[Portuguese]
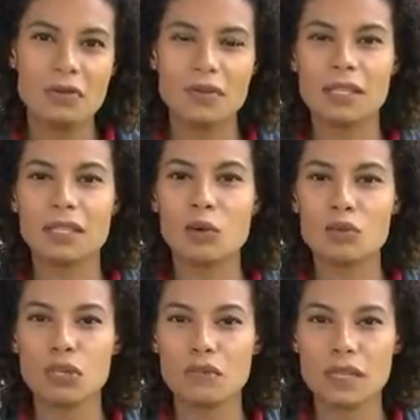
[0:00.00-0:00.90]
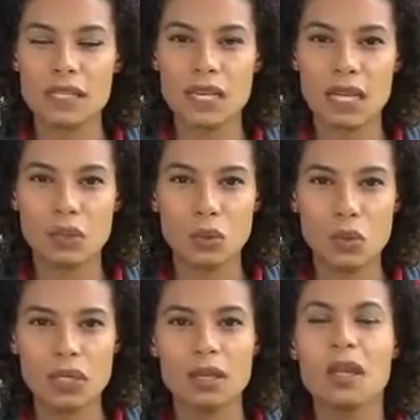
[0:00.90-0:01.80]
A visita ao museu vai ser
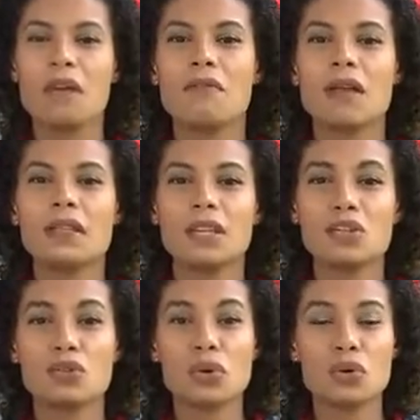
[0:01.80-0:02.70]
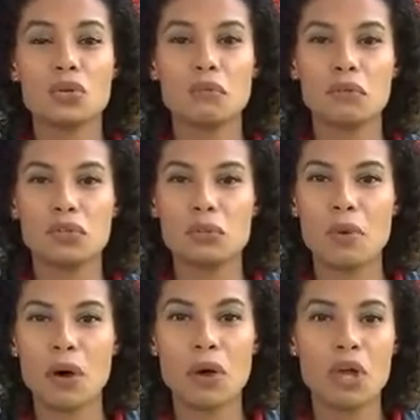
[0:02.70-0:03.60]
gratuita, vai ter jogo de
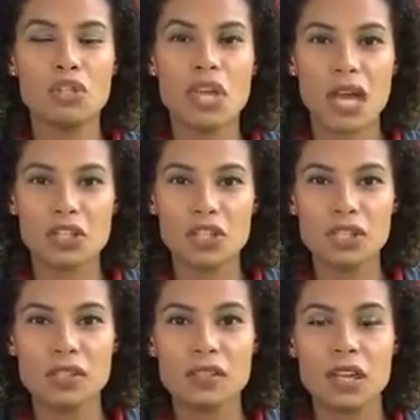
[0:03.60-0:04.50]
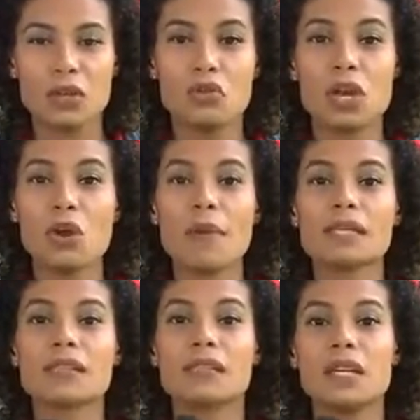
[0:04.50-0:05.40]
futebol de artistas e o dia
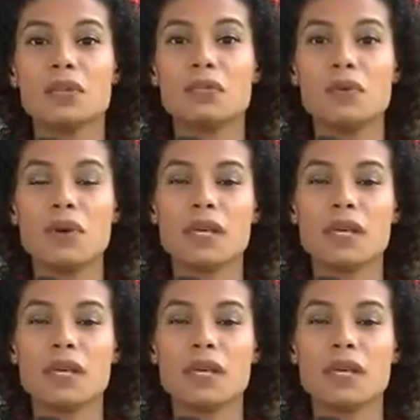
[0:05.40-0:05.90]
começa cedo, viu?